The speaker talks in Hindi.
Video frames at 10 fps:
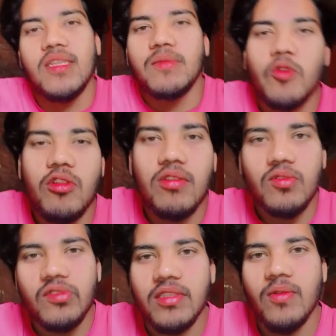को नहीं तो बहुत लोग
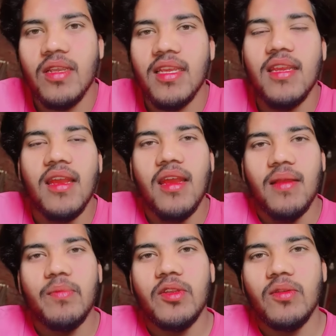सोचते होंगे कि
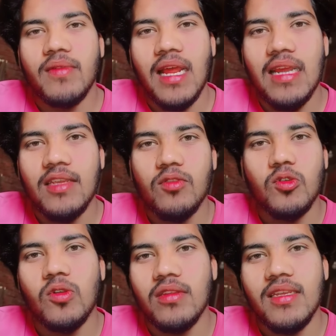वीडियो बनाना क्यों
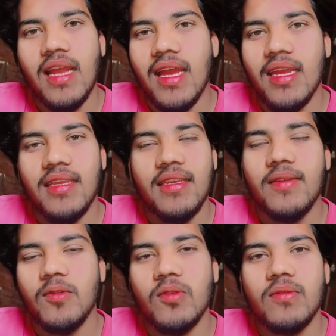छोड़ दिया है
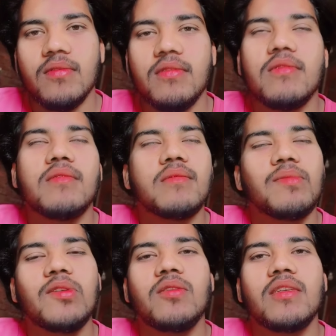ये वो तो
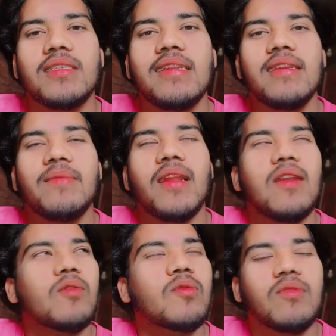वीडियो इसलिए नहीं बना
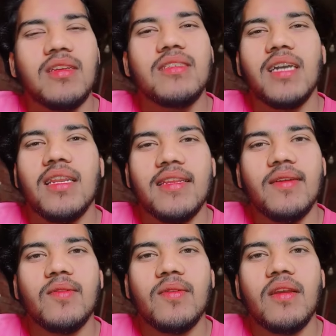रहा हूँ क्योंकि कहीं जा नहीं
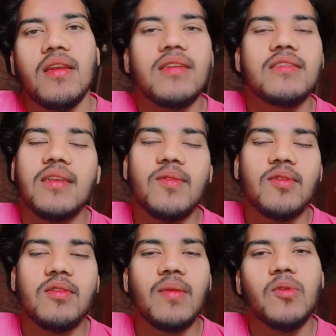रहा हूँ
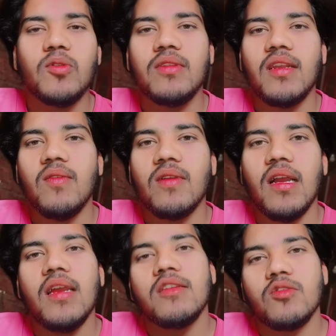जाऊंगा तो आप लोग को
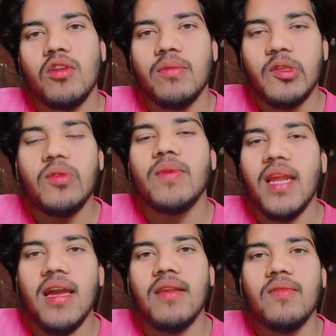दिखाऊंगा शॉर्ट वीडियो
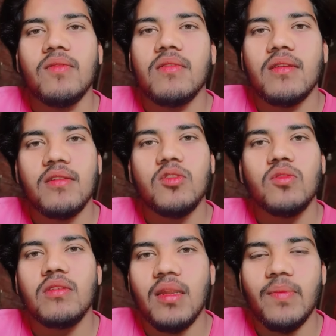बना रहा हूँ
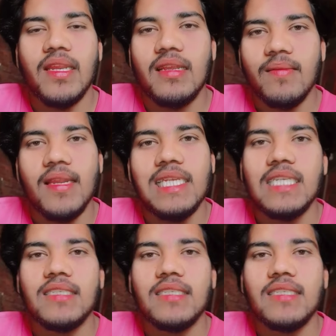जो घर पर रह के बनाया